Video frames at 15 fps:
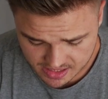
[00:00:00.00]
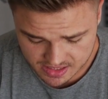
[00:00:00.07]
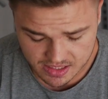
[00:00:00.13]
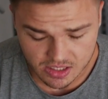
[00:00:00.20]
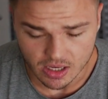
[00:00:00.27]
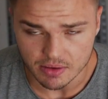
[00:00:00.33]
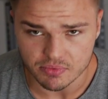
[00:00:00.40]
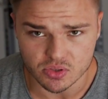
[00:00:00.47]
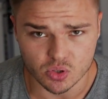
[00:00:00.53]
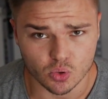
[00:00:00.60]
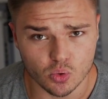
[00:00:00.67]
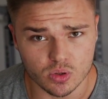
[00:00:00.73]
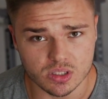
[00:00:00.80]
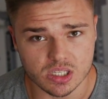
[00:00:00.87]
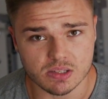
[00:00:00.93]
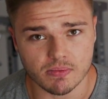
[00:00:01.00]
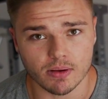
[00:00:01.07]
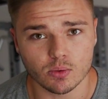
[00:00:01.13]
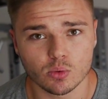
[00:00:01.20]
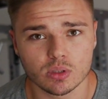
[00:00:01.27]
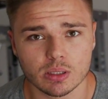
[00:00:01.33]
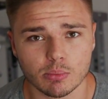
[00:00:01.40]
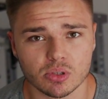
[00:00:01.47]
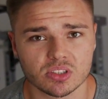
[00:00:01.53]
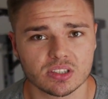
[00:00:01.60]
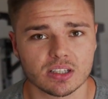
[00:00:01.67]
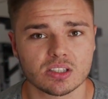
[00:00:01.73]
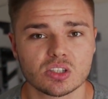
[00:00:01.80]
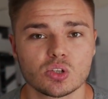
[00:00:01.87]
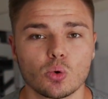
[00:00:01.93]
jetzt nicht einfach so kurz, es war nur
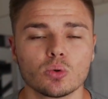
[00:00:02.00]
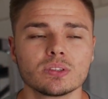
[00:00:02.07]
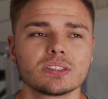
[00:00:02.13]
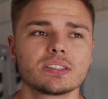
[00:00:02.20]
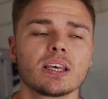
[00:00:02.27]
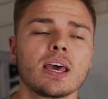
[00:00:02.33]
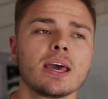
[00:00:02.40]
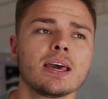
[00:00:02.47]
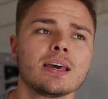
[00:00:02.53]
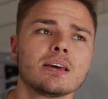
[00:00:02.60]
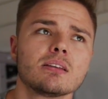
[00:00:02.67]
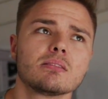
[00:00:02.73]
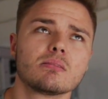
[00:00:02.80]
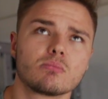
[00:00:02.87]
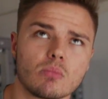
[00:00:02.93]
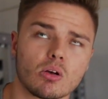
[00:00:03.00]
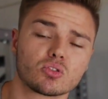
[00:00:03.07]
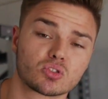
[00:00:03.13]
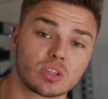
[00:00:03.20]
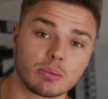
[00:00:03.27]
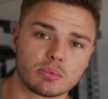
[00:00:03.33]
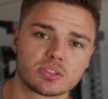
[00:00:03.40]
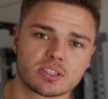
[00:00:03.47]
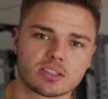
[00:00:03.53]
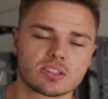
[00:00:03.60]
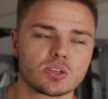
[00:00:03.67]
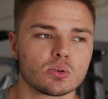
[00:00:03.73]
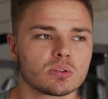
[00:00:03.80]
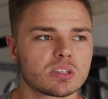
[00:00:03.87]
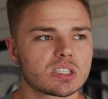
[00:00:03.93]
Demonstrations, aus
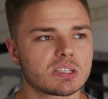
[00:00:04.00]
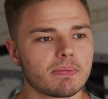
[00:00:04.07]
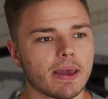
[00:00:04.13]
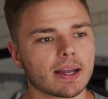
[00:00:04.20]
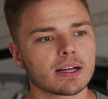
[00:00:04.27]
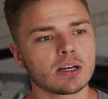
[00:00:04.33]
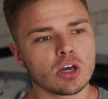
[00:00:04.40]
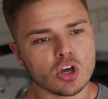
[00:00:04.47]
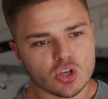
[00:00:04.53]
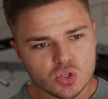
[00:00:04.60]
Demonstrationszwecken.